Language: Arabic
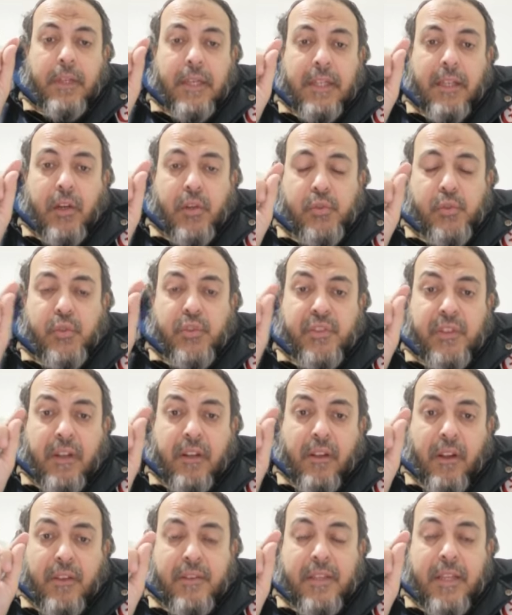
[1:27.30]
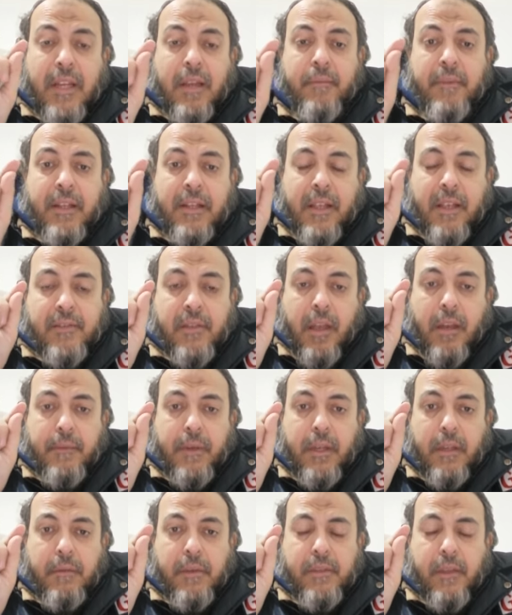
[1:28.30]
إلى الرسول صلى الله عليه وسلم لأن أصحاب
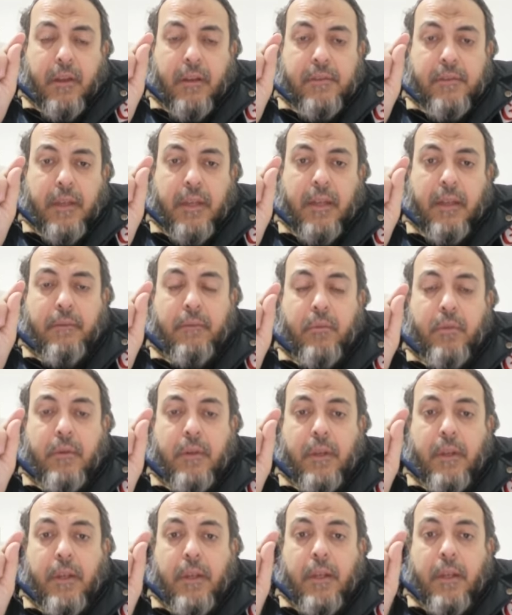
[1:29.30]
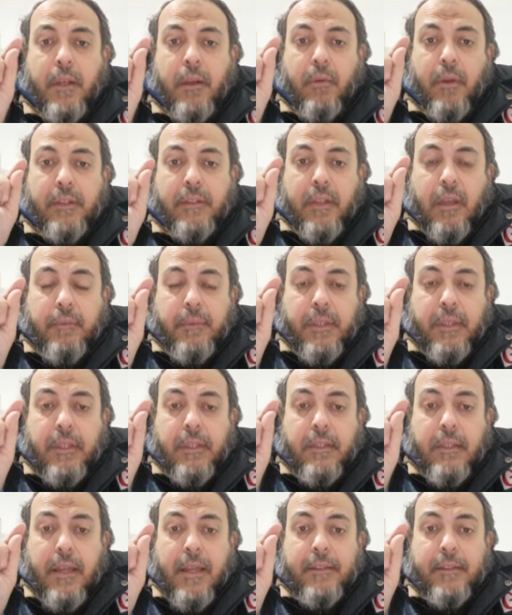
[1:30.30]
النبي صلى الله عليه وسلم
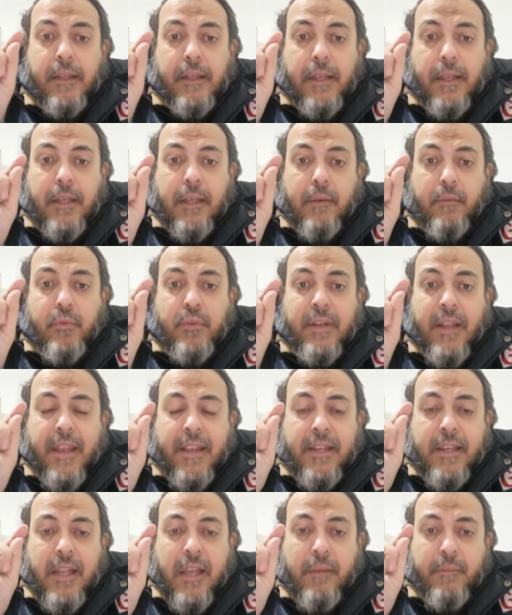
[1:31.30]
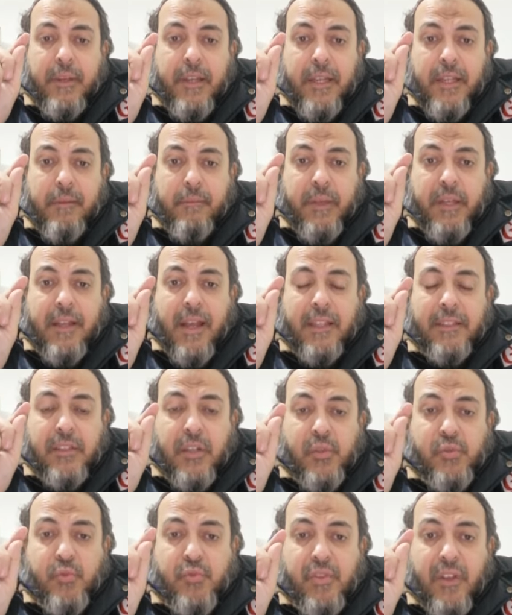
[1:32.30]
والتابعين لا يتكلمون إلا بعلم عن
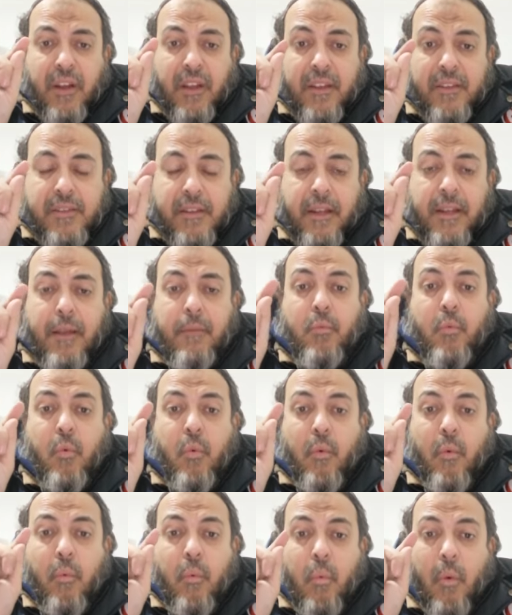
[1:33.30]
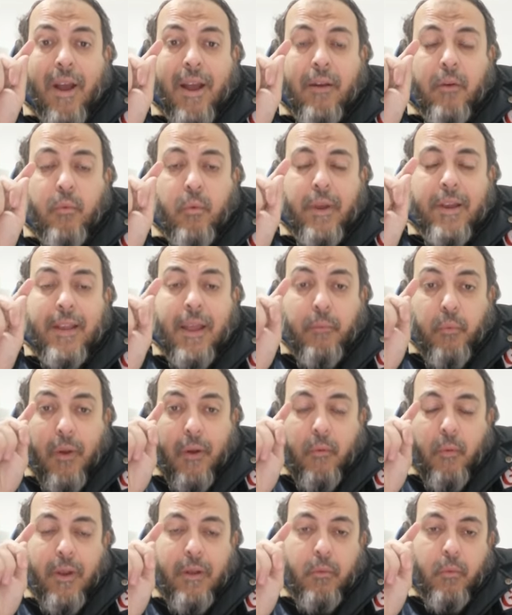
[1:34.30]
الرسول صلى الله عليه وسلم وإلا
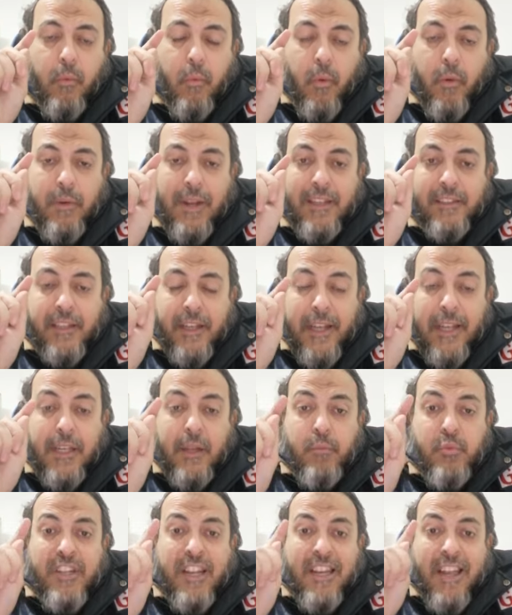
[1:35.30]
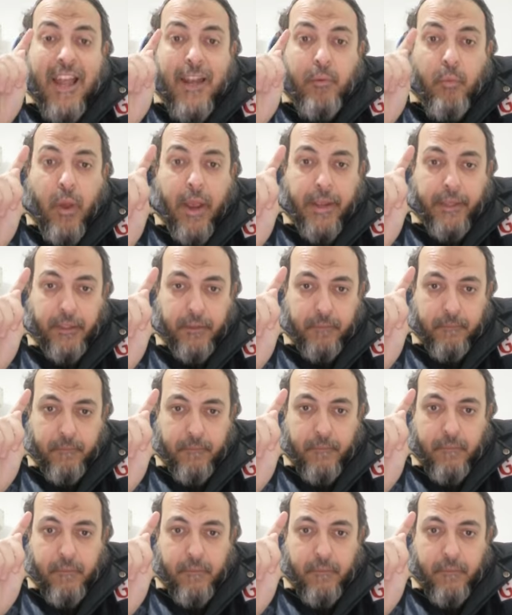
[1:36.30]
ولا يتكلمون إلا عن وحي